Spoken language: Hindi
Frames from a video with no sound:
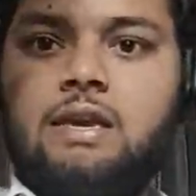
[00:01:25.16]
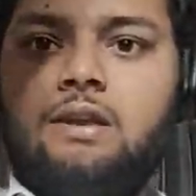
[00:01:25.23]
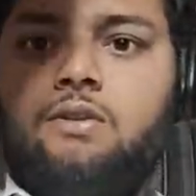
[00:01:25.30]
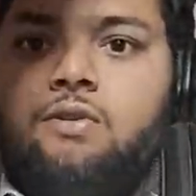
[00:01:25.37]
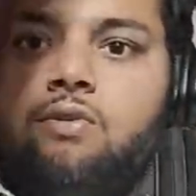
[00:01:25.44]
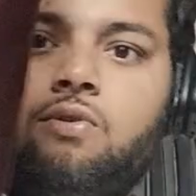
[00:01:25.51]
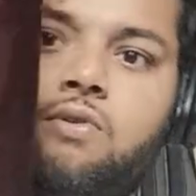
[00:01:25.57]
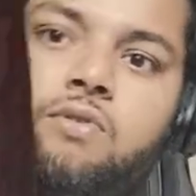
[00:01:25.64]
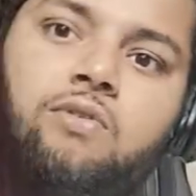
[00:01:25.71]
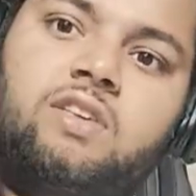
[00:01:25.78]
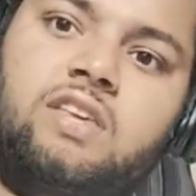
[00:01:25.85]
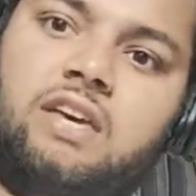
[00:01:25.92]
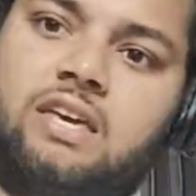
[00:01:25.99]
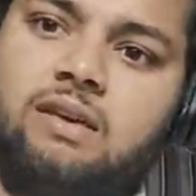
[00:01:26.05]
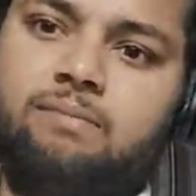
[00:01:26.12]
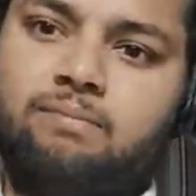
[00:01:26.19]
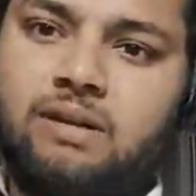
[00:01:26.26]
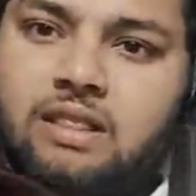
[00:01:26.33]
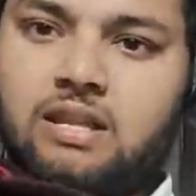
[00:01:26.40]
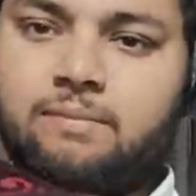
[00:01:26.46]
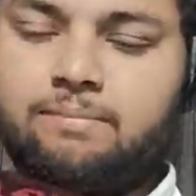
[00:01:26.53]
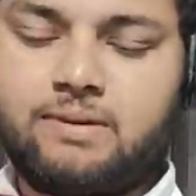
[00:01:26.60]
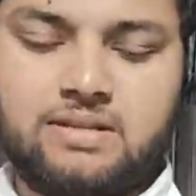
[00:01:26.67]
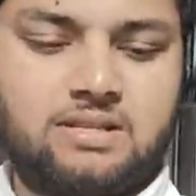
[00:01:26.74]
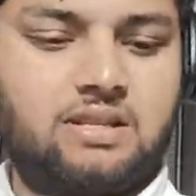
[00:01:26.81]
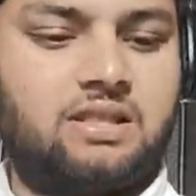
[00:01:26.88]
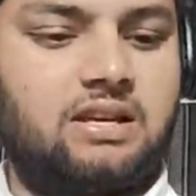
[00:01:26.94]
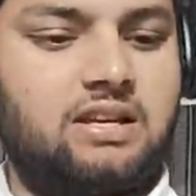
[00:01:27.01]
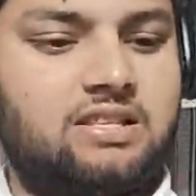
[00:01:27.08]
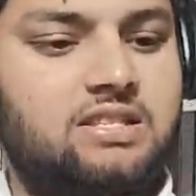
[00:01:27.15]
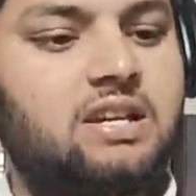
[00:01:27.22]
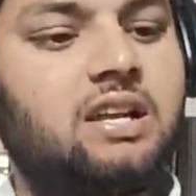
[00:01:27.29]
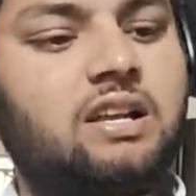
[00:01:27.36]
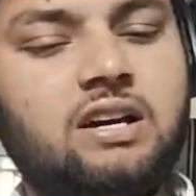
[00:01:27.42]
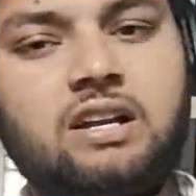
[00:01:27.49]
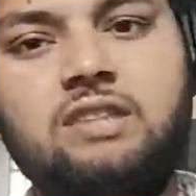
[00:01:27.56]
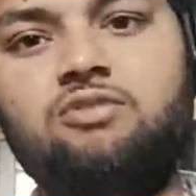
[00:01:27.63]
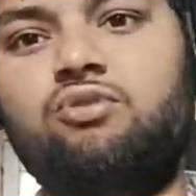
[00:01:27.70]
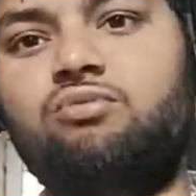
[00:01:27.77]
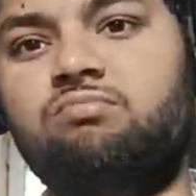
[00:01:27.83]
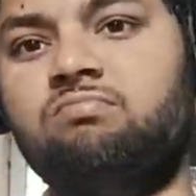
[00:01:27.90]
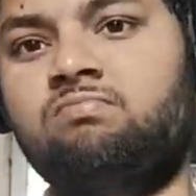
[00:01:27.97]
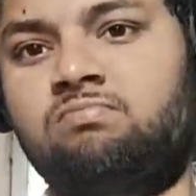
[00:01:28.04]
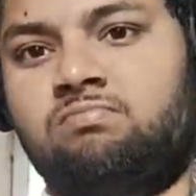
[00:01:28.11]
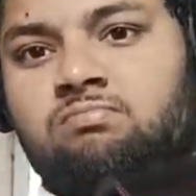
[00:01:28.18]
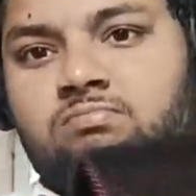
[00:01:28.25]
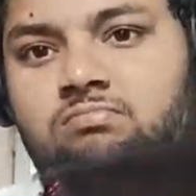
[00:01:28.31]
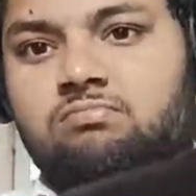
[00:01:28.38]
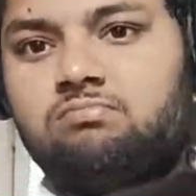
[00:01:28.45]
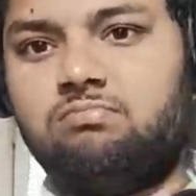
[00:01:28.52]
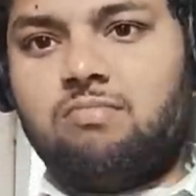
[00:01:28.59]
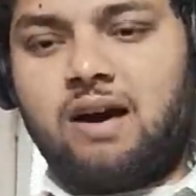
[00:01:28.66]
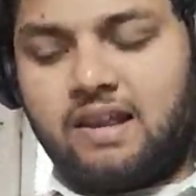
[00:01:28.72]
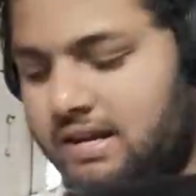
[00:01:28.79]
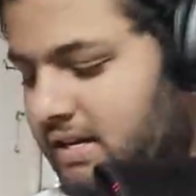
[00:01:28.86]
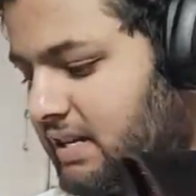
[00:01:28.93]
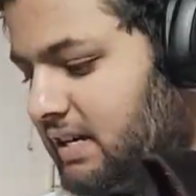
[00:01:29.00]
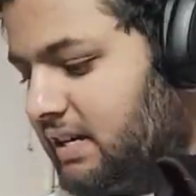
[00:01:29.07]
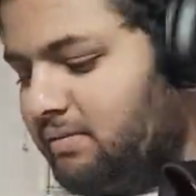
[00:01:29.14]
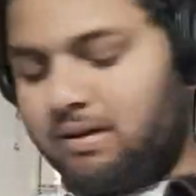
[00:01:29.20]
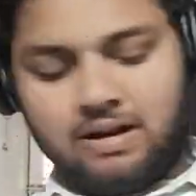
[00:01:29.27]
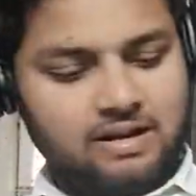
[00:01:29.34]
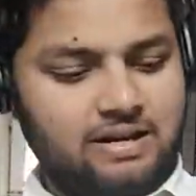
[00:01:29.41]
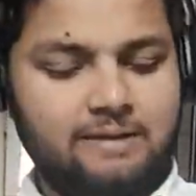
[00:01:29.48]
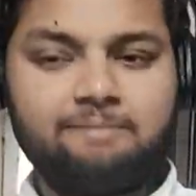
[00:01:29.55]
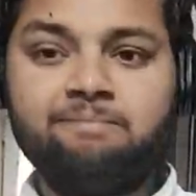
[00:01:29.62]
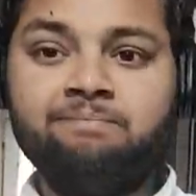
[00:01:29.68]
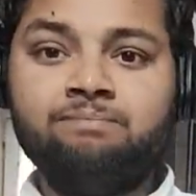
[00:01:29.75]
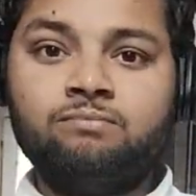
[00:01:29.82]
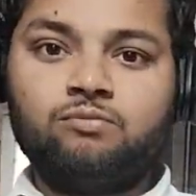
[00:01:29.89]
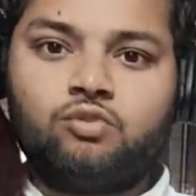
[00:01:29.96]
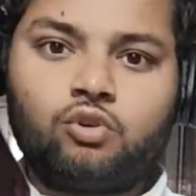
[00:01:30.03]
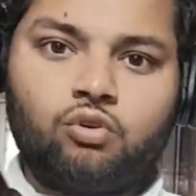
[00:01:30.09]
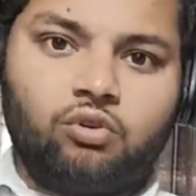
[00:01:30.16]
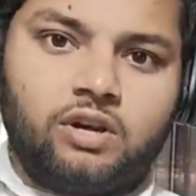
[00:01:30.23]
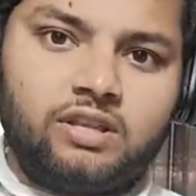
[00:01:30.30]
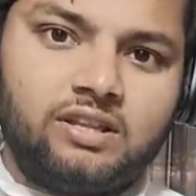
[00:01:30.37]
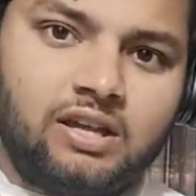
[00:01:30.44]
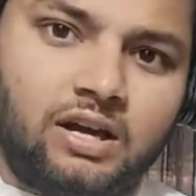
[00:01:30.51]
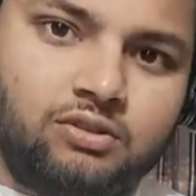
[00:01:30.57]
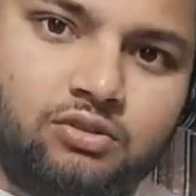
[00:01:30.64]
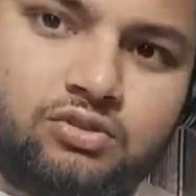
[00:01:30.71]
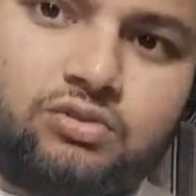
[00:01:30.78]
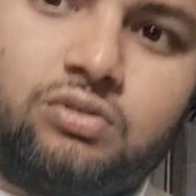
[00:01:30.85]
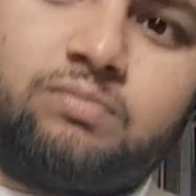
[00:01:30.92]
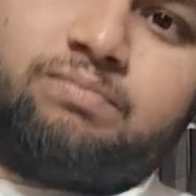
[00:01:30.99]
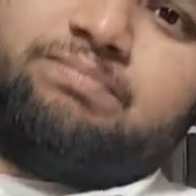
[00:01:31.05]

के लोगों को यही मतलब पसंद है अच्छा लग रहा है जो मार्केट की डिमांड है तो कोई इतना दोस्तों